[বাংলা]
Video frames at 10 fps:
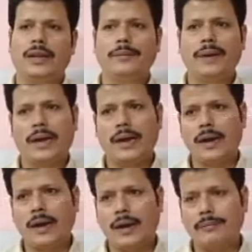এবার
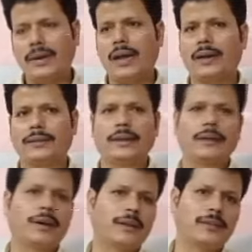আমরা যারা
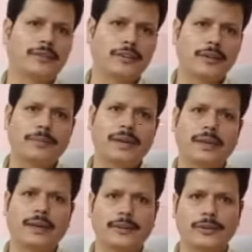ভারতীয় জনতা
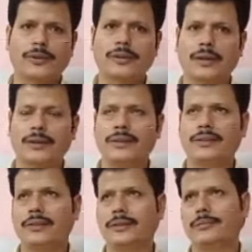পার্টির কার্যকর্তা
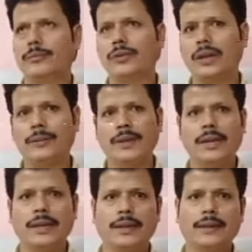রয়েছি ভূত লেভেল
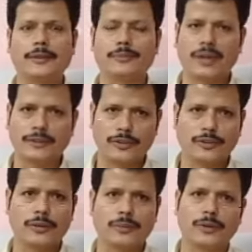থেকে একদম রাজ্য
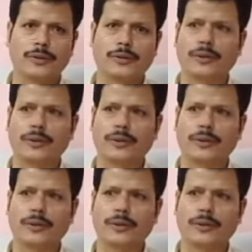স্তর পর্যন্ত